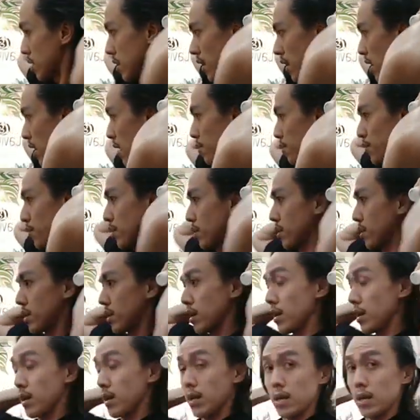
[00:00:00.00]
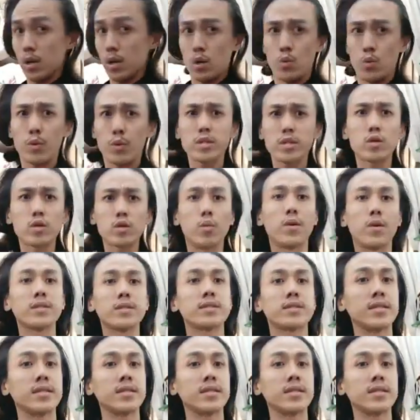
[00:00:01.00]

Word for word: 然后按。为什么我们